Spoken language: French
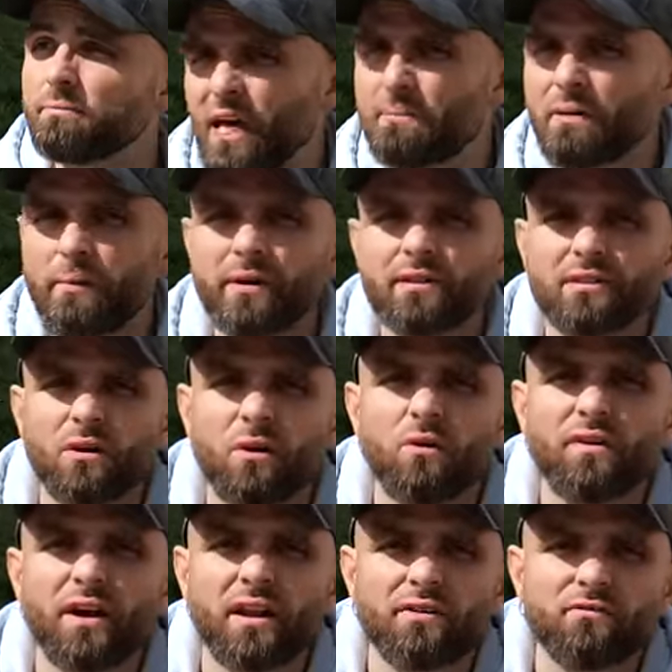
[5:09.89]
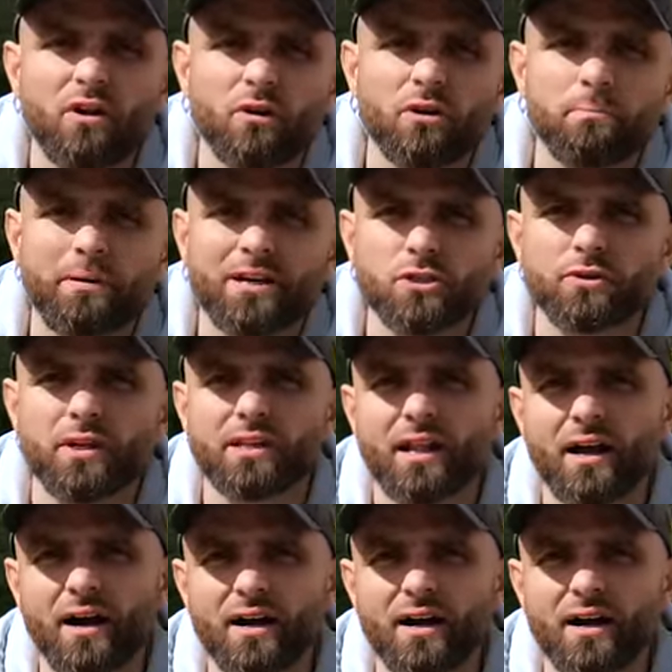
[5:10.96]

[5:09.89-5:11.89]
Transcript: Et eh bien maintenant on va aller voir une passionnée de la